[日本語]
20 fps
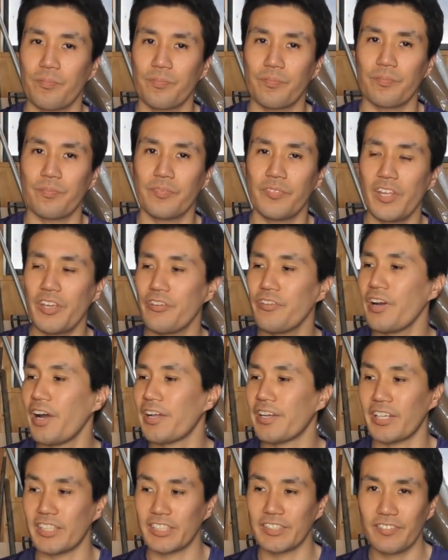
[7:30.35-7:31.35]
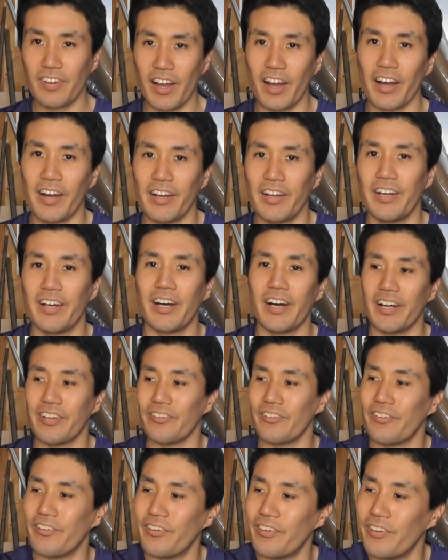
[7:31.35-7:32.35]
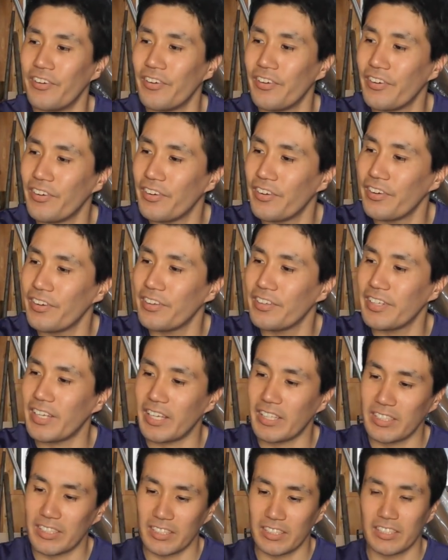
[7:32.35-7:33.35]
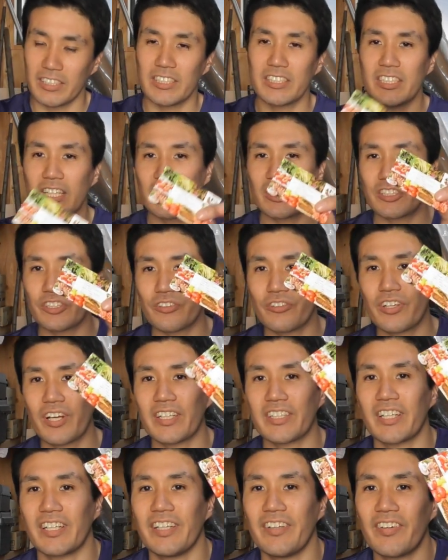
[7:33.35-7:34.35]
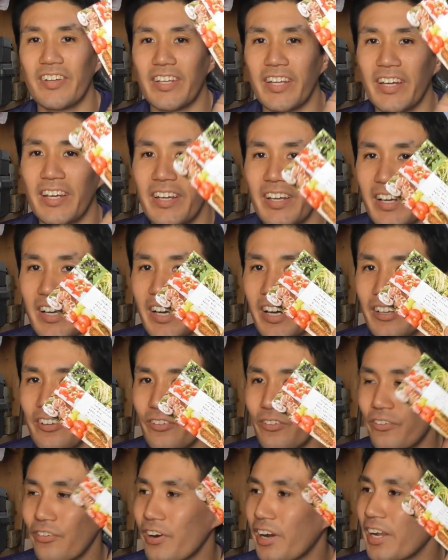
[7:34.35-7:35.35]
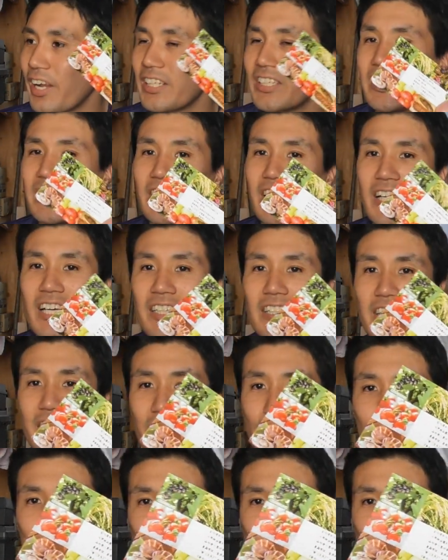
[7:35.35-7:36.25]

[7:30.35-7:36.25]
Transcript: うん、っていう話は、あの、ね、市役所の方にはね、あの、お話ししなかったけ